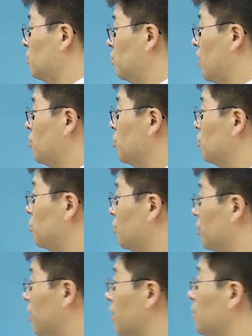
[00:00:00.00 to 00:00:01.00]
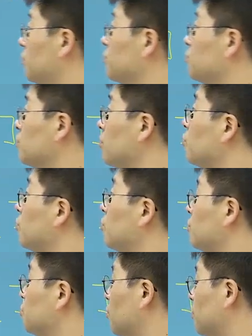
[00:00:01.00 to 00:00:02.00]
한 번 더 요게 경제 순환
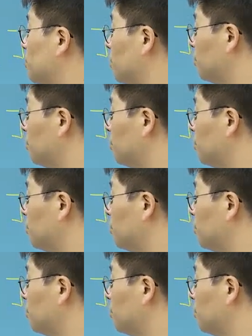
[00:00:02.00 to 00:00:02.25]
모형을 통해서